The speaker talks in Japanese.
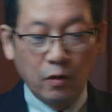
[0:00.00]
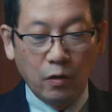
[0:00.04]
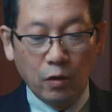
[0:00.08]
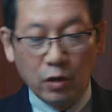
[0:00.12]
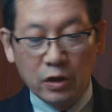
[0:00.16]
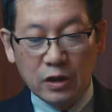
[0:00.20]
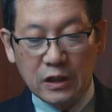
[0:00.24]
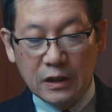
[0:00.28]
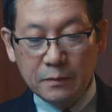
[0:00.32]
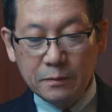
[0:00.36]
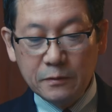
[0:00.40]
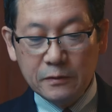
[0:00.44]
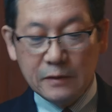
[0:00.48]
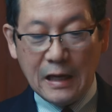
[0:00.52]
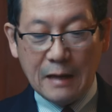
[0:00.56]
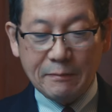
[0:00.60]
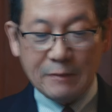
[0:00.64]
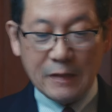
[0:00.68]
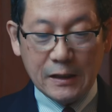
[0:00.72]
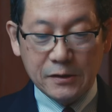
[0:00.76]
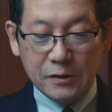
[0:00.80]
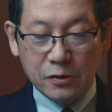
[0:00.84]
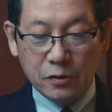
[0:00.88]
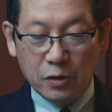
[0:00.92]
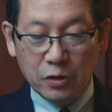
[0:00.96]
オリブ
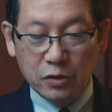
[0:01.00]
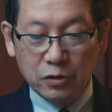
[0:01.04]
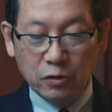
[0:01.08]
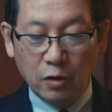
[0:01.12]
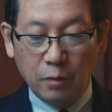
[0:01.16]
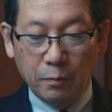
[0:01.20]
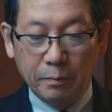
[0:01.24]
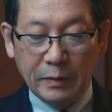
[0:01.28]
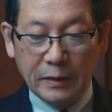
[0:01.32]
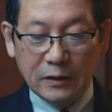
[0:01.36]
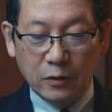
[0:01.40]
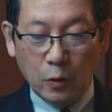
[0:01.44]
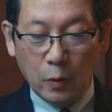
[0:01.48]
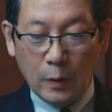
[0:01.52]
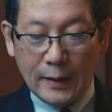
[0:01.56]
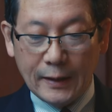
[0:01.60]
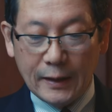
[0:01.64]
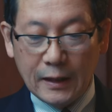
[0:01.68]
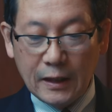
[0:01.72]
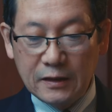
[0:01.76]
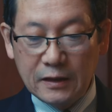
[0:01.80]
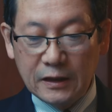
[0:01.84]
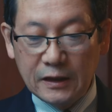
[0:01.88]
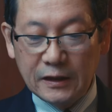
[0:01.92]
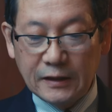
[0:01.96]
山沿いの
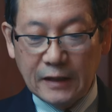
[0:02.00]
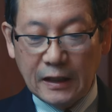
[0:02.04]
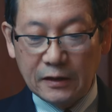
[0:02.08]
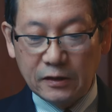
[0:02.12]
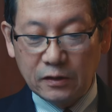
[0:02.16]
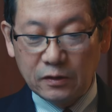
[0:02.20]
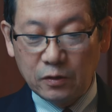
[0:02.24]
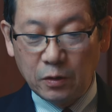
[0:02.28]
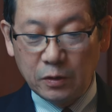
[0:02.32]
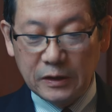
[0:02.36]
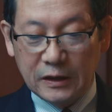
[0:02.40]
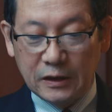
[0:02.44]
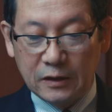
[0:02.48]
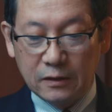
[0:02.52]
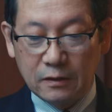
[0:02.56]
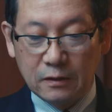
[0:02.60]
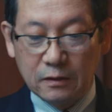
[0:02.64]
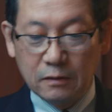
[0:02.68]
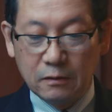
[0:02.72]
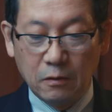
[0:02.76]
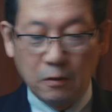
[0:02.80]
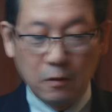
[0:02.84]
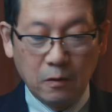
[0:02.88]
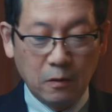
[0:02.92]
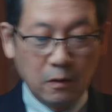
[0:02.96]
ベトファゲに来た時
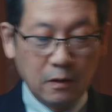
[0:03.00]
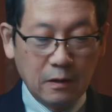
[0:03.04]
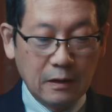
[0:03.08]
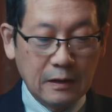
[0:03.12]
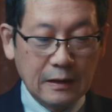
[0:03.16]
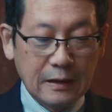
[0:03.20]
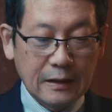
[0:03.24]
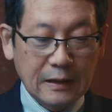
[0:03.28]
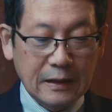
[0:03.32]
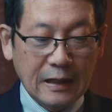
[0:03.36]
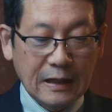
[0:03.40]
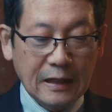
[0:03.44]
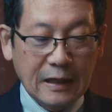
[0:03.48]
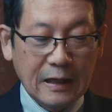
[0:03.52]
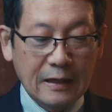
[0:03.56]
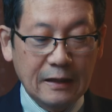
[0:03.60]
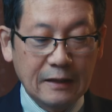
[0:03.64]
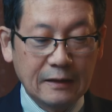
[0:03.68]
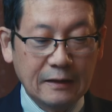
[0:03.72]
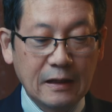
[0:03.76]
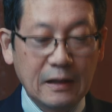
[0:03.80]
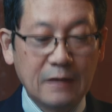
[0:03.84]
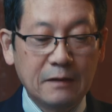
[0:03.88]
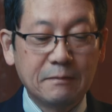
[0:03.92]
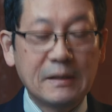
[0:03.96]
と書か
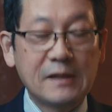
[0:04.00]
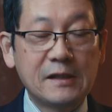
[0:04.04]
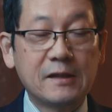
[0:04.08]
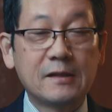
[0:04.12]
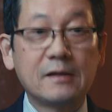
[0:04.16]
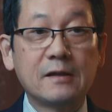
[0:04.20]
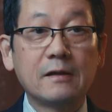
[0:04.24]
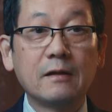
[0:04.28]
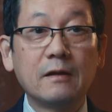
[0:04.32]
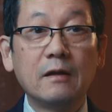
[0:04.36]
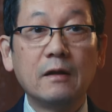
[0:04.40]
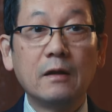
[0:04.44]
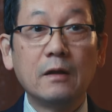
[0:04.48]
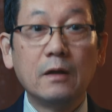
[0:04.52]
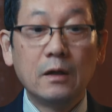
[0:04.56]
れています。